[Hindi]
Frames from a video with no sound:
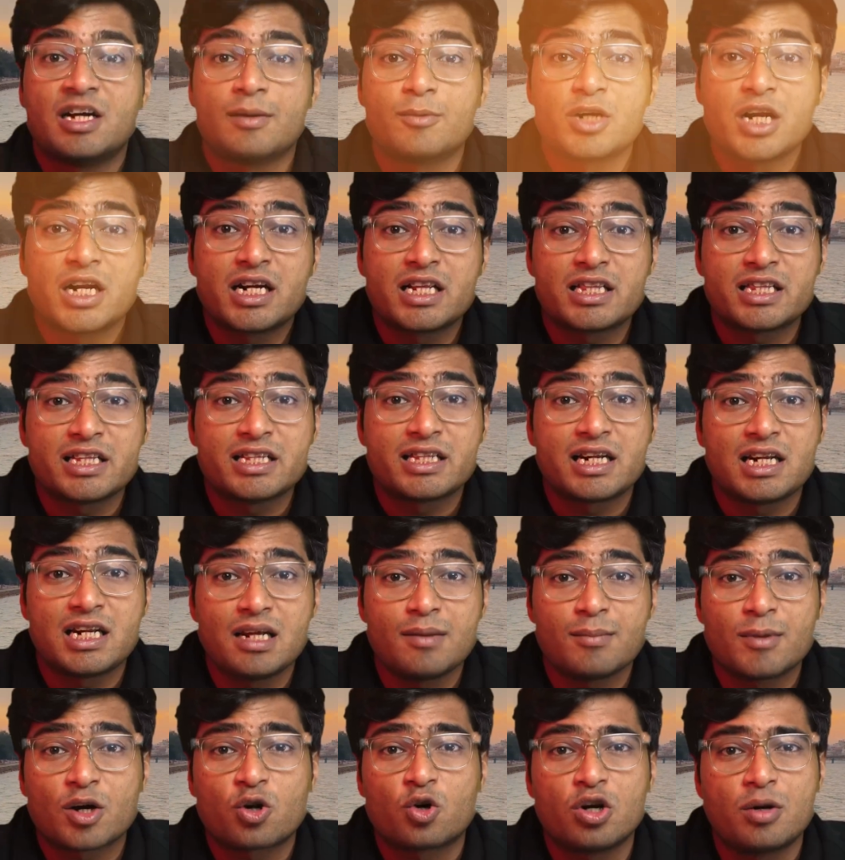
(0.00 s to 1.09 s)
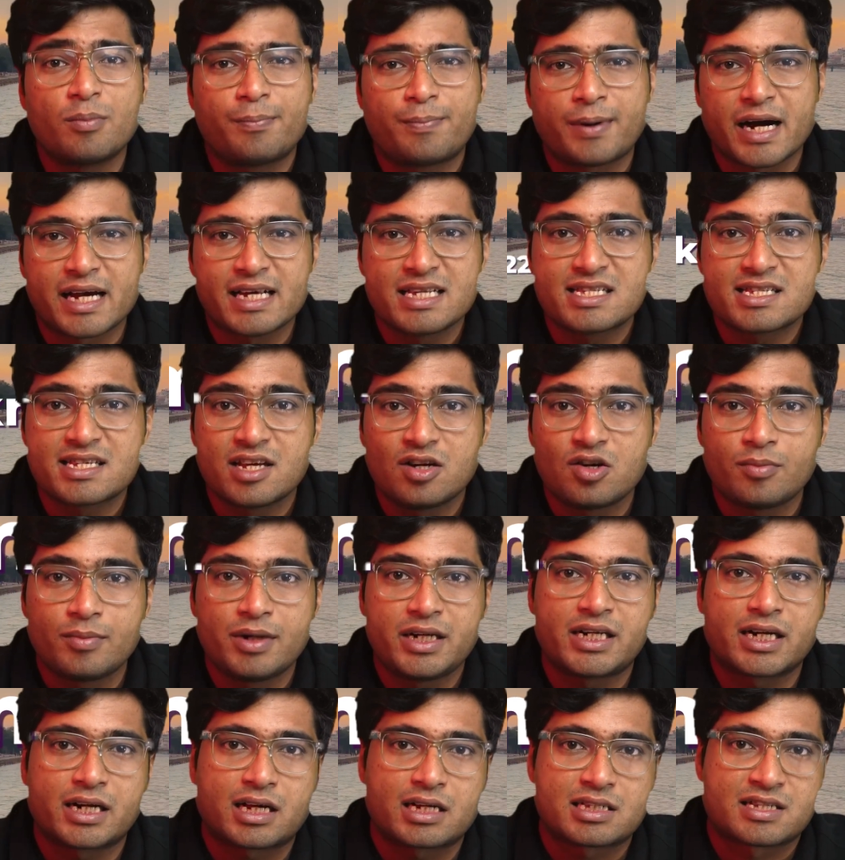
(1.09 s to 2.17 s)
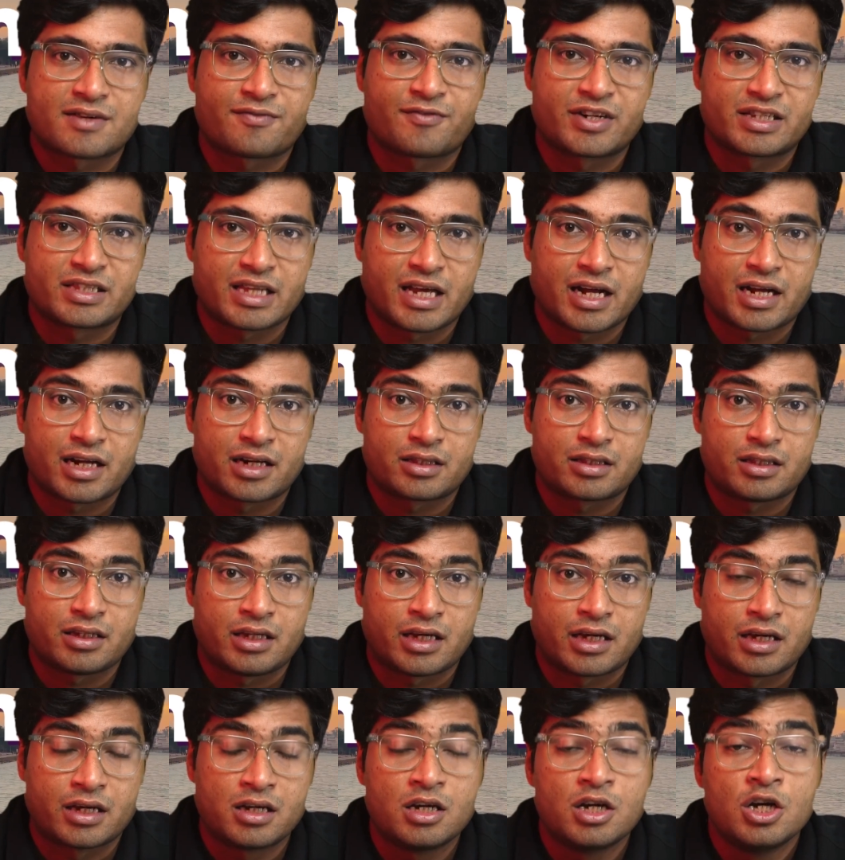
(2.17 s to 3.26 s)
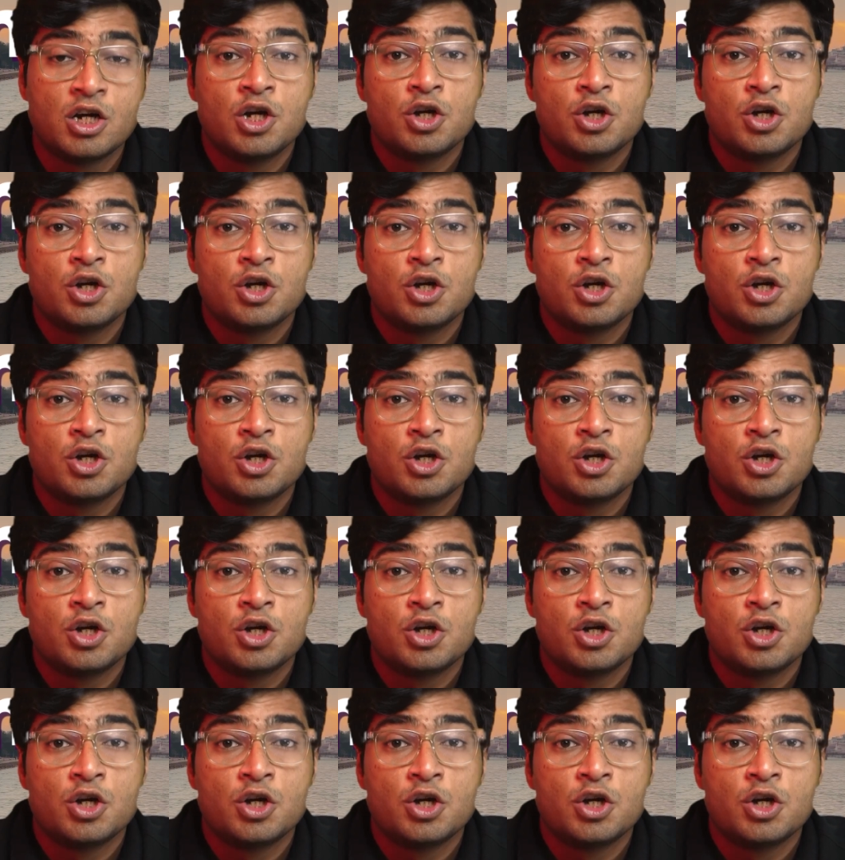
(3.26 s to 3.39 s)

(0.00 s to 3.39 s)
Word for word: यमुना नदी दिल्ली में कुल 22 किलोमीटर का सफर तय करती है